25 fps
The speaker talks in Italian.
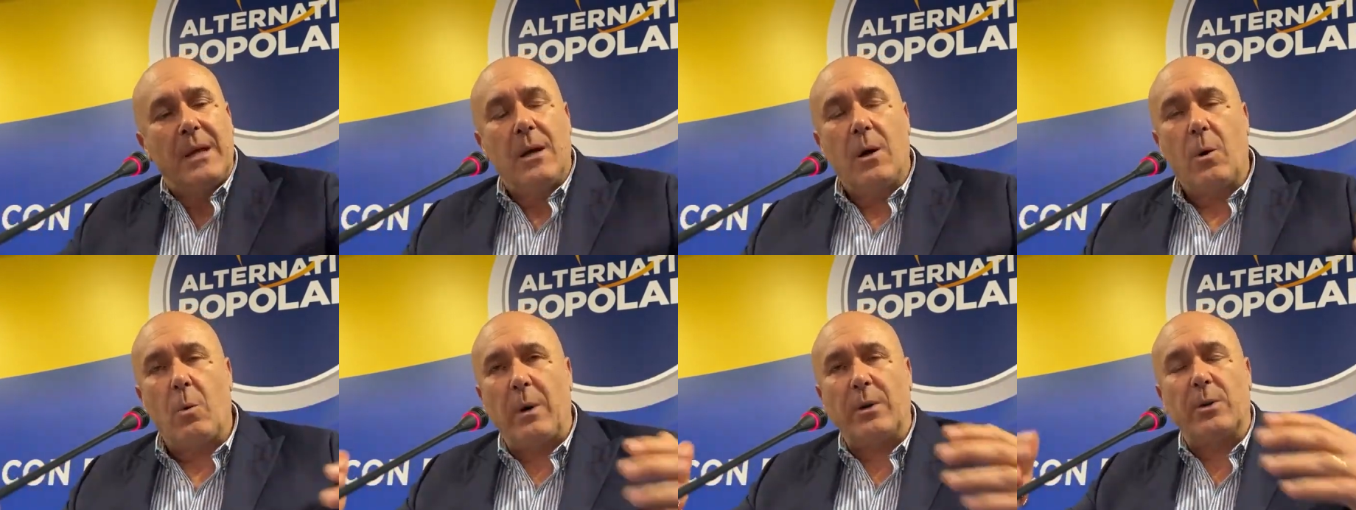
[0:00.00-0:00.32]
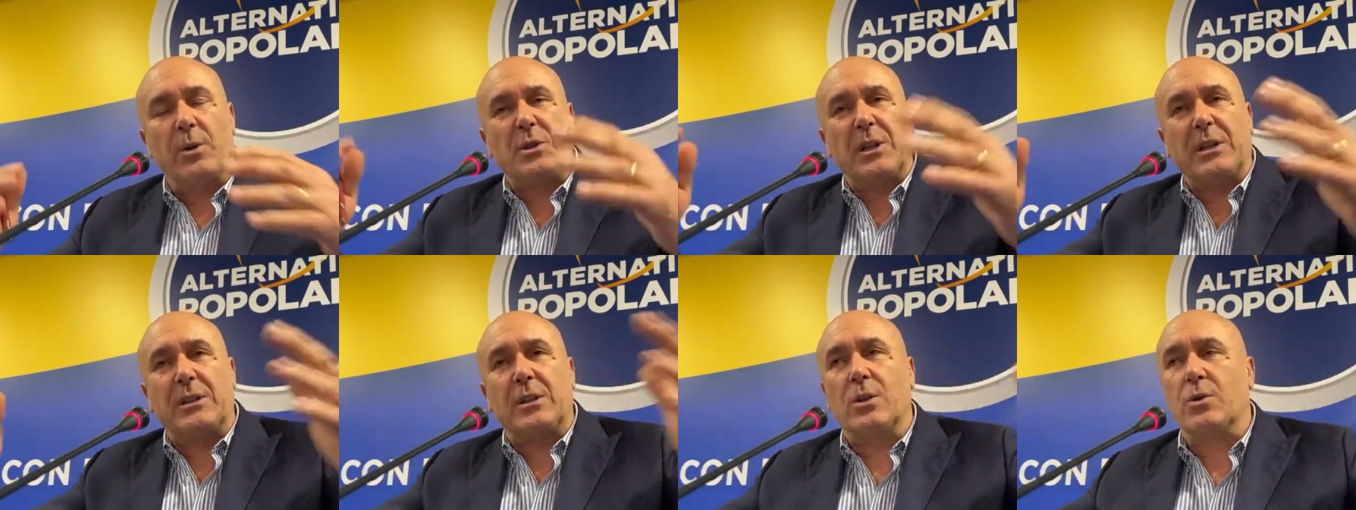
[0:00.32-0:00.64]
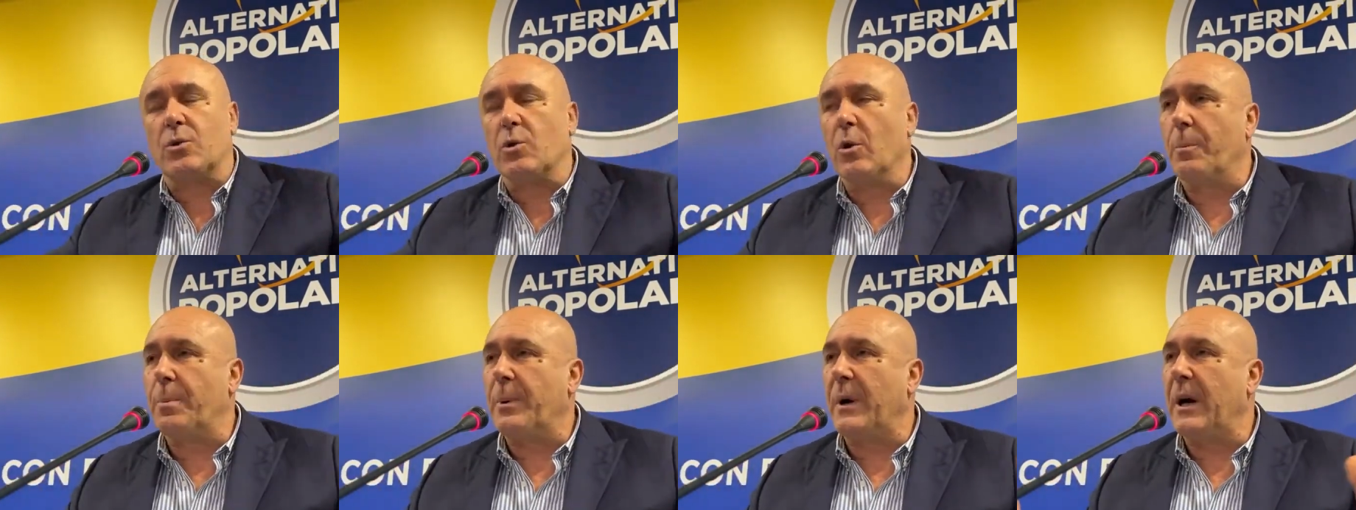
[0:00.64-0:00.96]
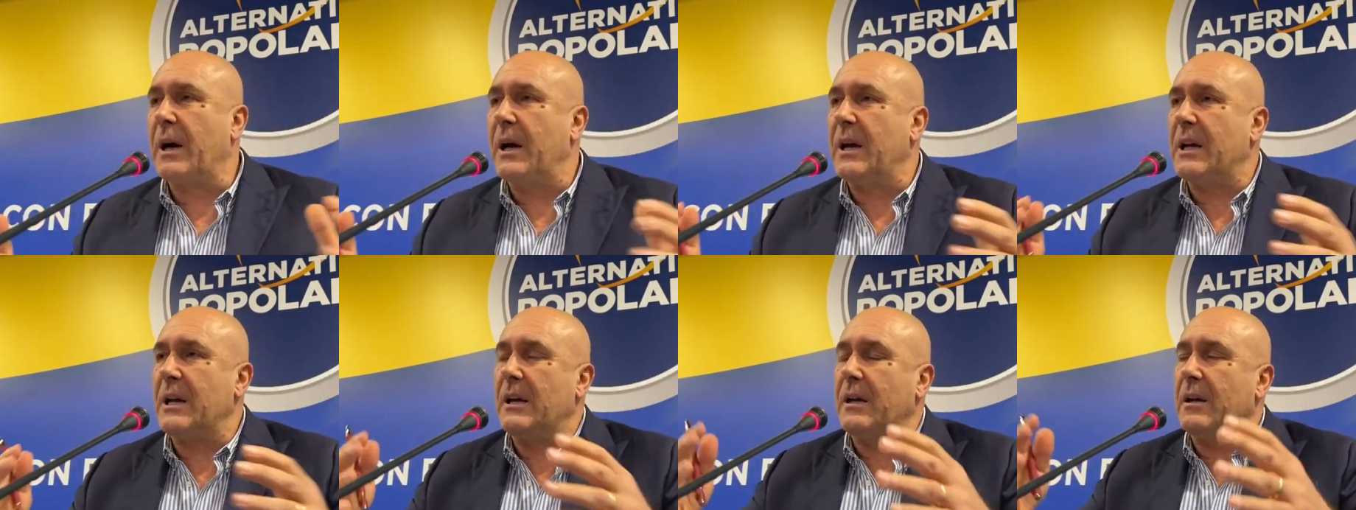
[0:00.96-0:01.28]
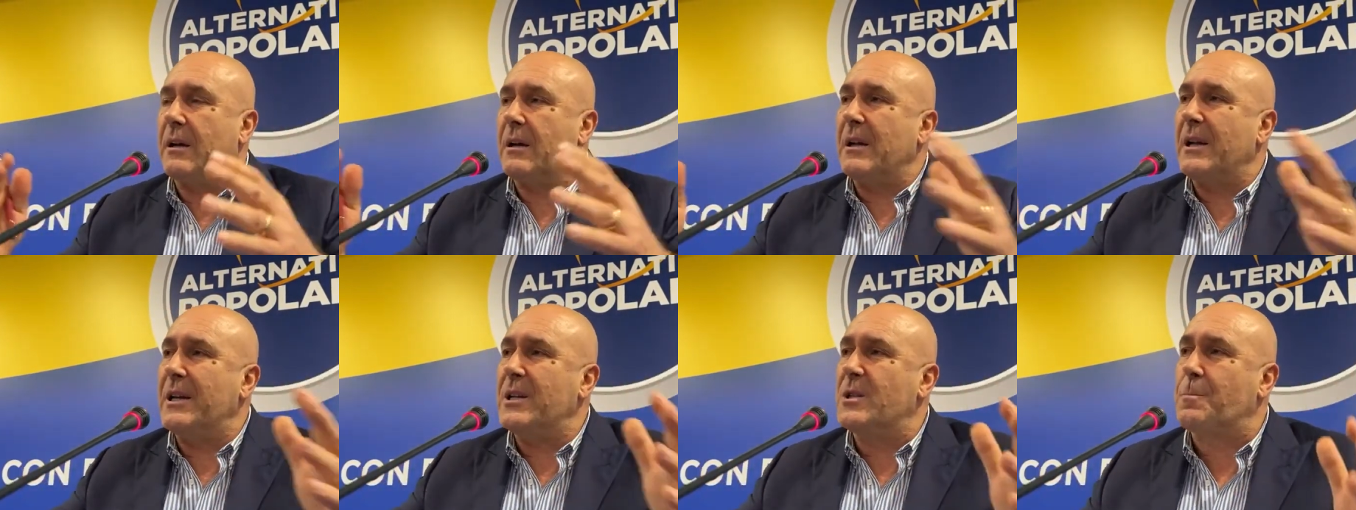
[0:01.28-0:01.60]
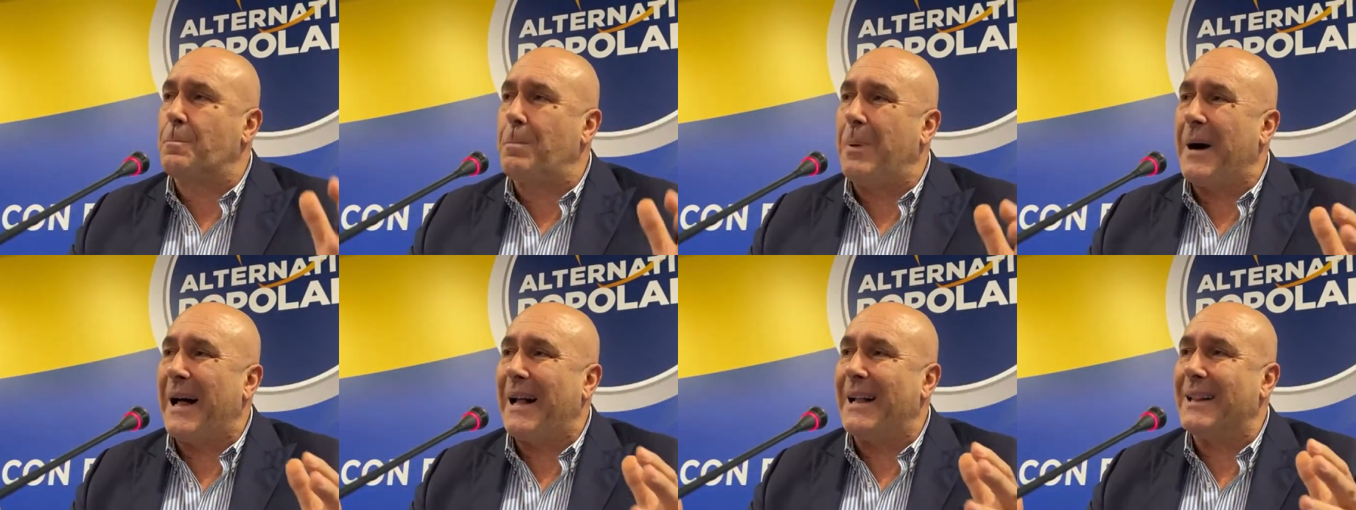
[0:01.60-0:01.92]
quando siete sopra gli
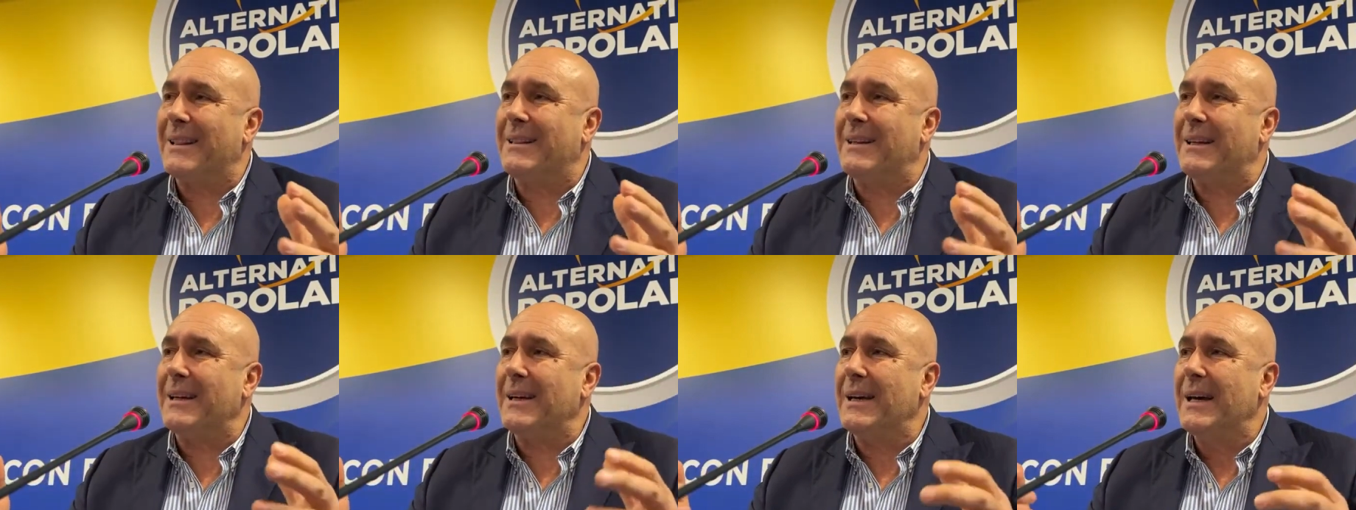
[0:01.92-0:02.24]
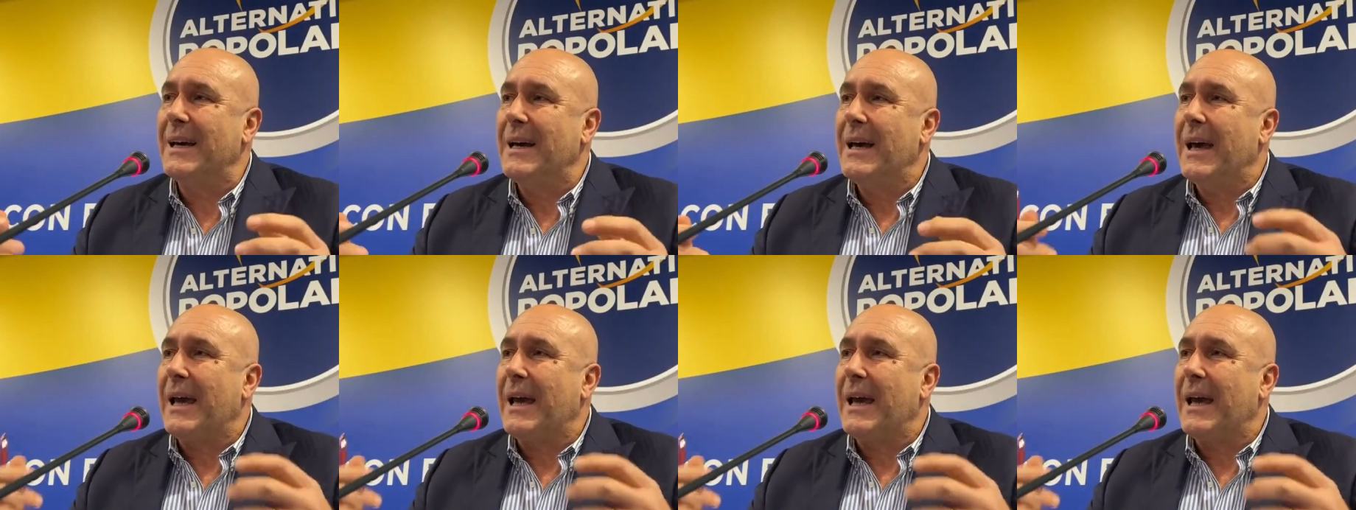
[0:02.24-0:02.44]
spalti